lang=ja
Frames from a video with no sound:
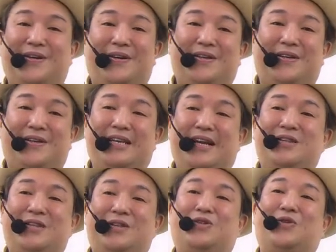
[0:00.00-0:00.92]
キラッ
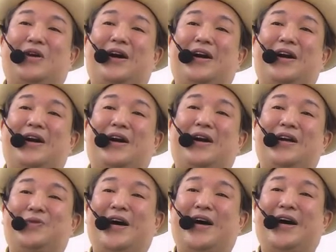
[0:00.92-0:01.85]
と輝くも
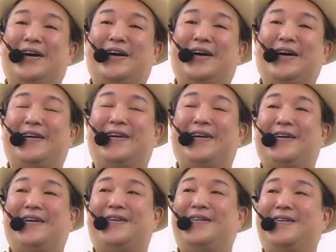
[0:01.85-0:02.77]
のが
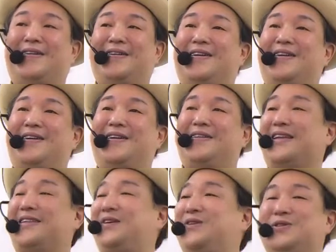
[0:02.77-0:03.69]
やっ
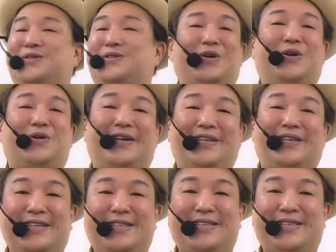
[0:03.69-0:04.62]
てくる。それは
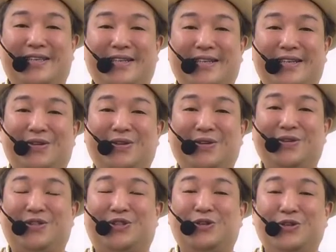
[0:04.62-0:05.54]
イエス・キリストの
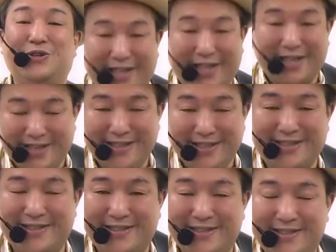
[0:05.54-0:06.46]
十字架で
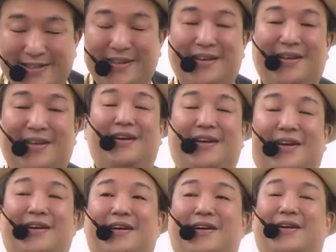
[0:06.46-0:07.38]
す。
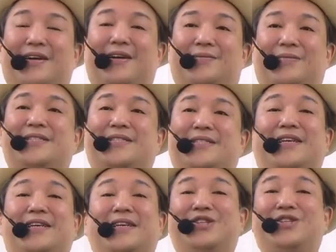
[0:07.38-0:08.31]
皆さん、
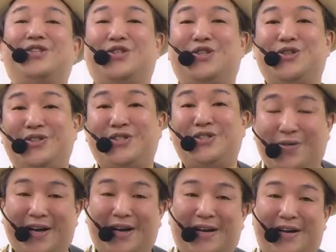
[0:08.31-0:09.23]
キリストの十字架
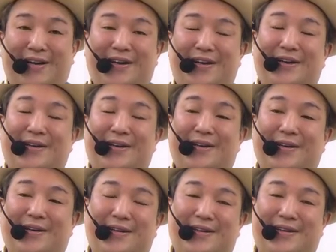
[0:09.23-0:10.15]
は
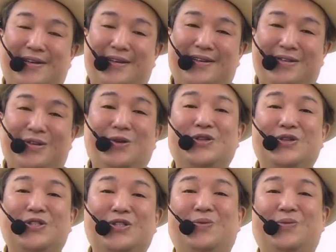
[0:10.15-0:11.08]
どう
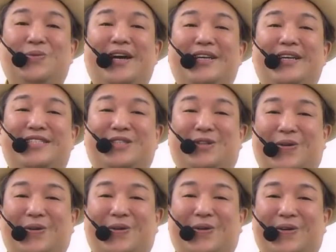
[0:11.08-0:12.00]
しようもない人を
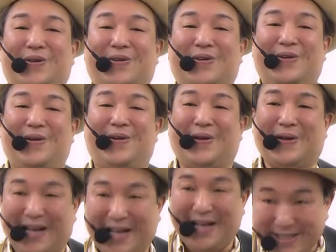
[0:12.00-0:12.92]
完